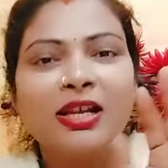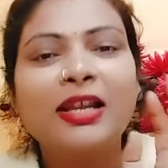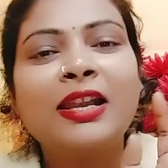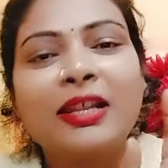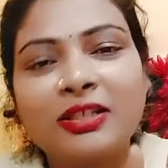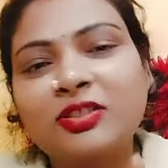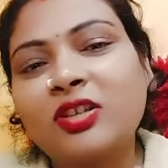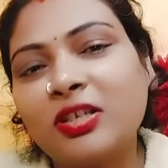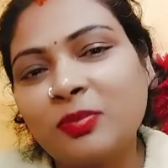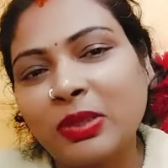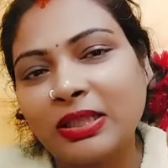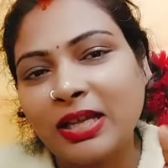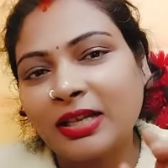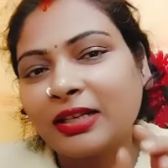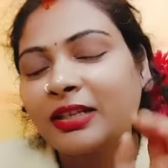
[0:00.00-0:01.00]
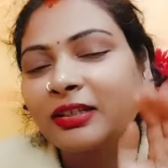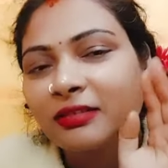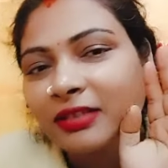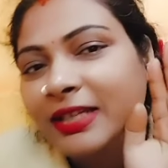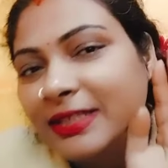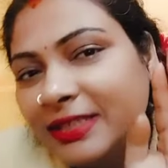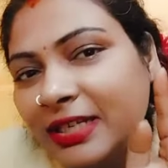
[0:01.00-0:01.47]
लेकिन सही बता रहे हैं
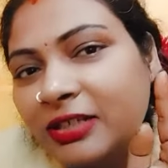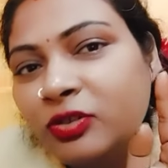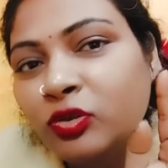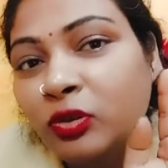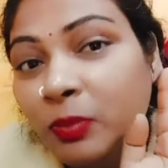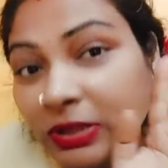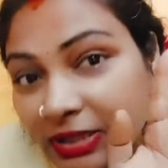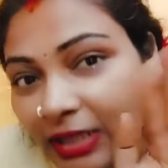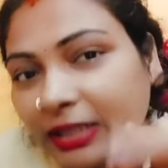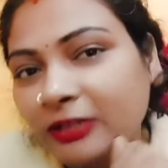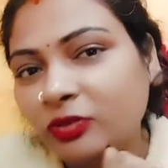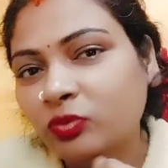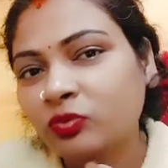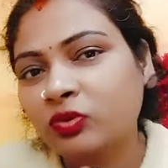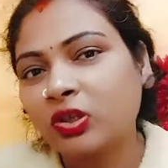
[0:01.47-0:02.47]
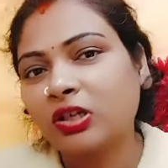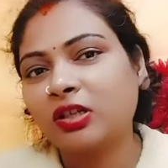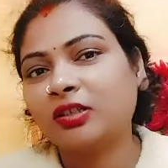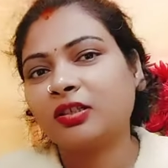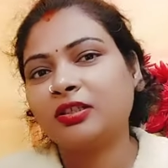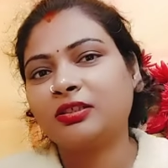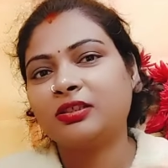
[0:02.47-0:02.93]
स्ट्रेट चूल में ज़्यादा सुंदर लग
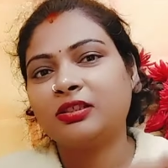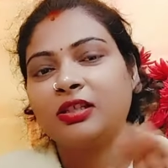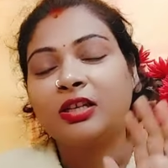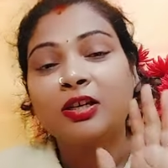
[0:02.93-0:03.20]
रही थी